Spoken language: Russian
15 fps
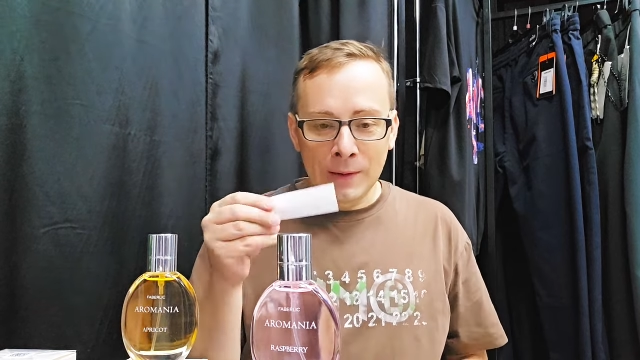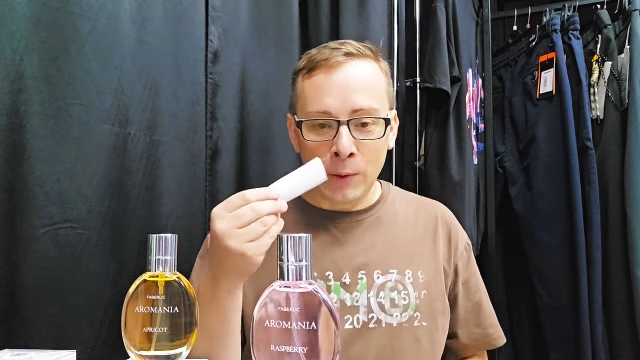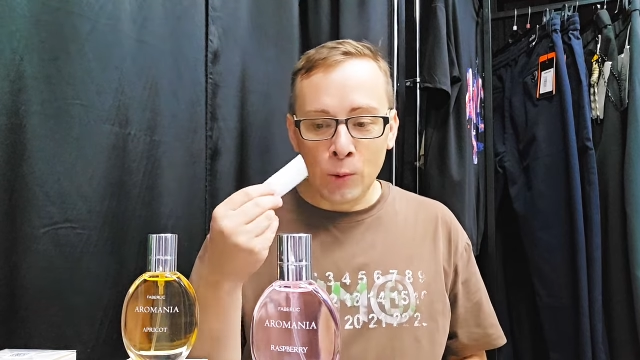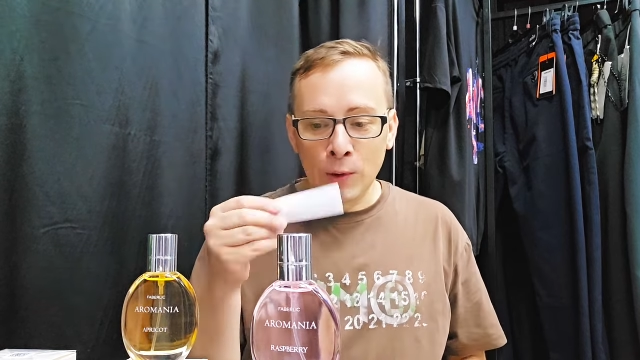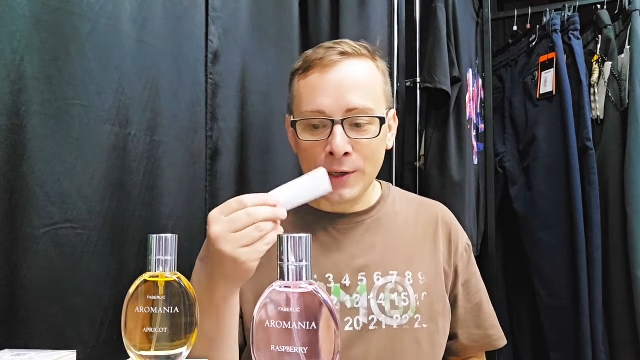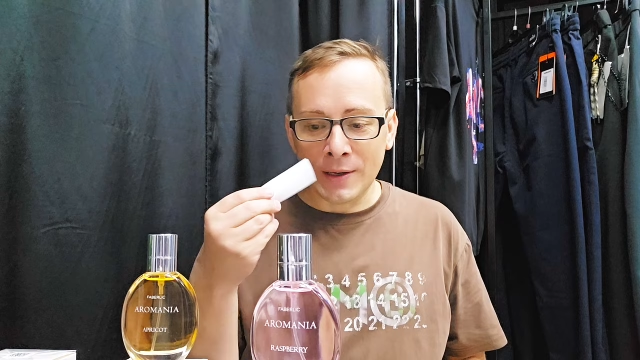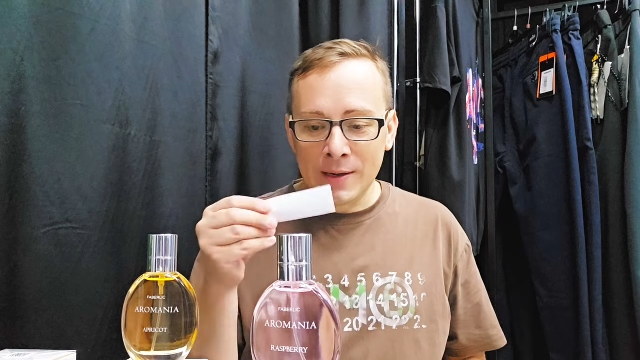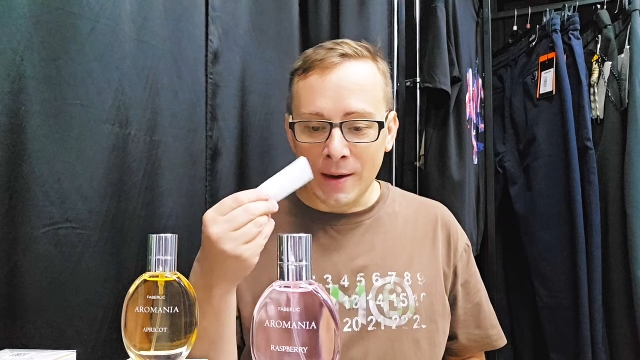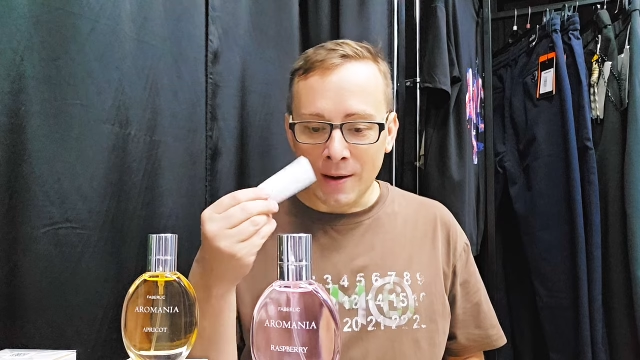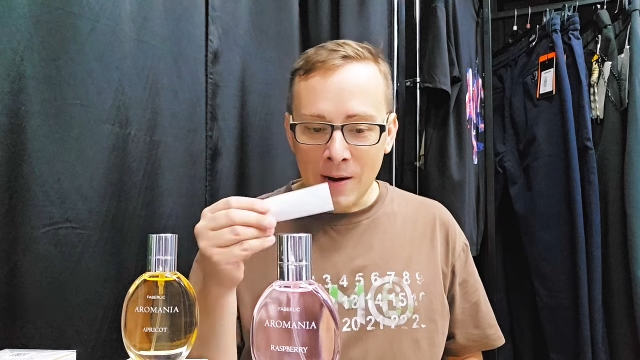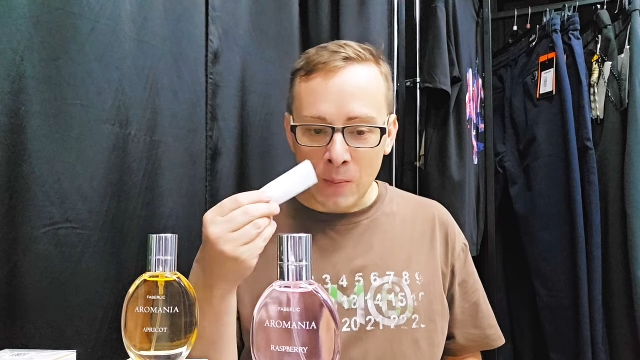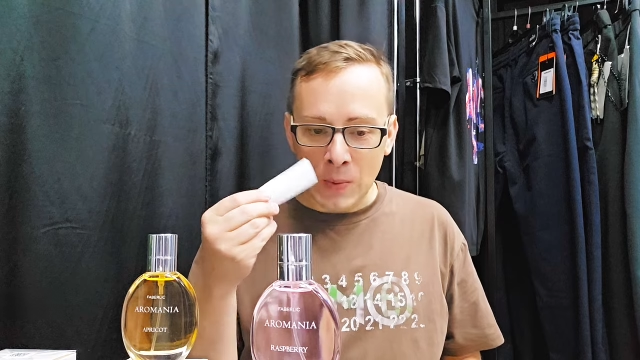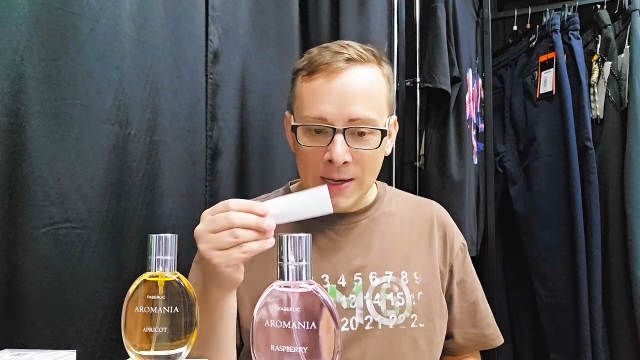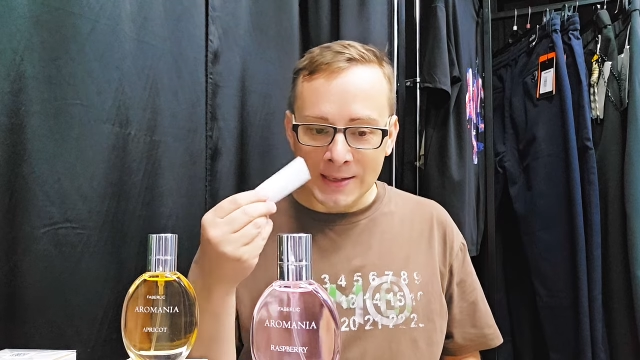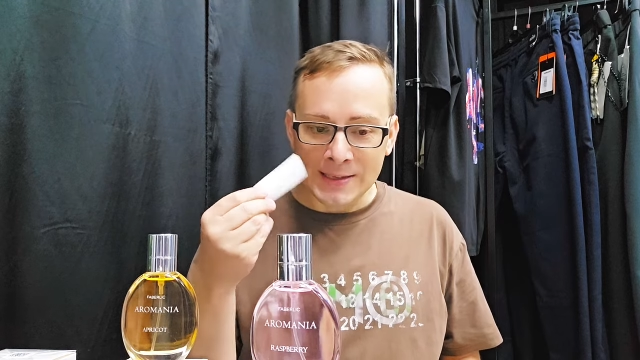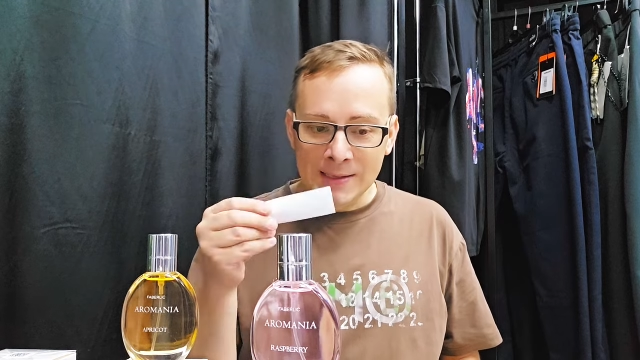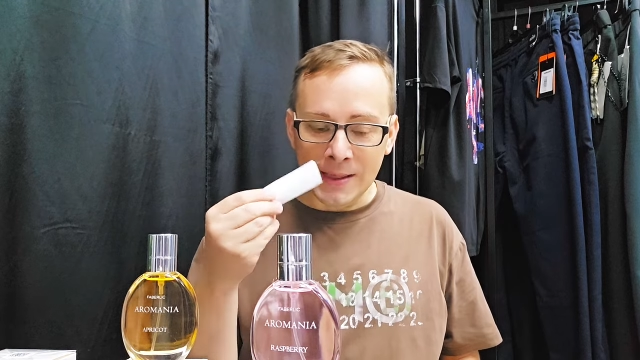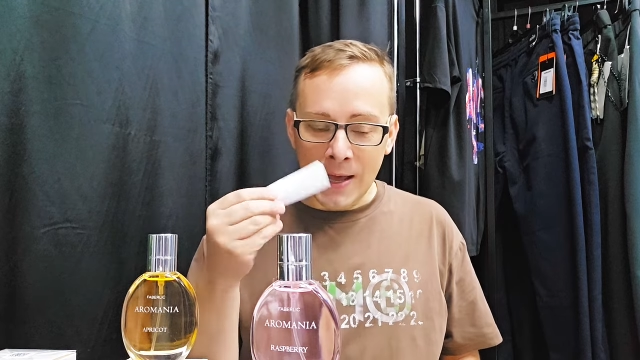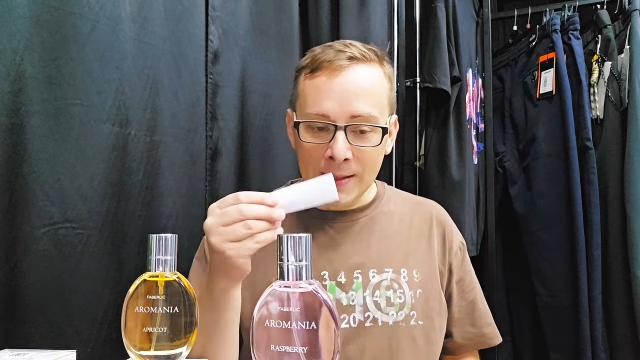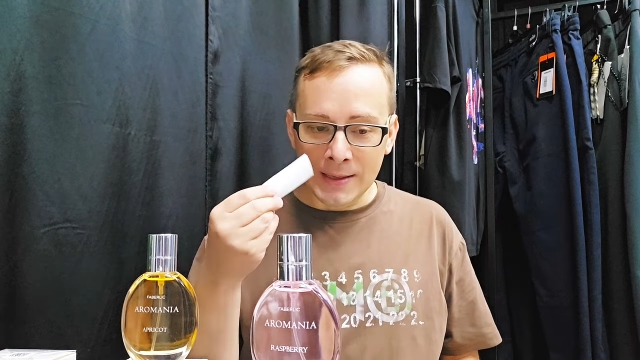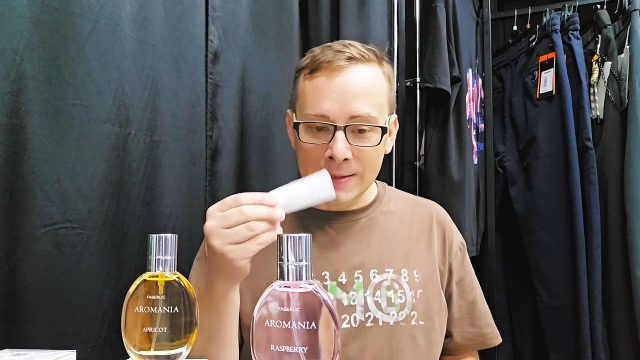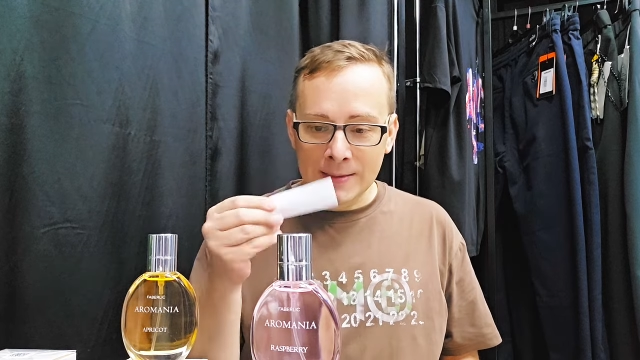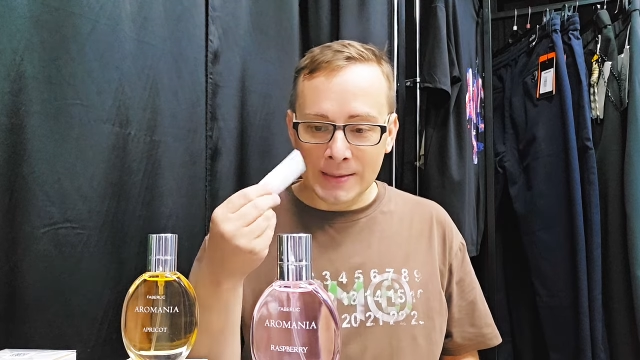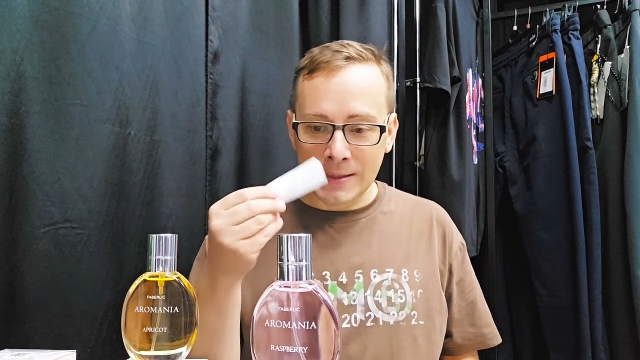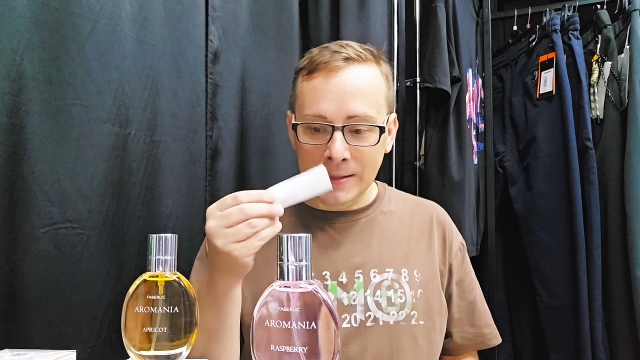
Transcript: легкий аромат сладости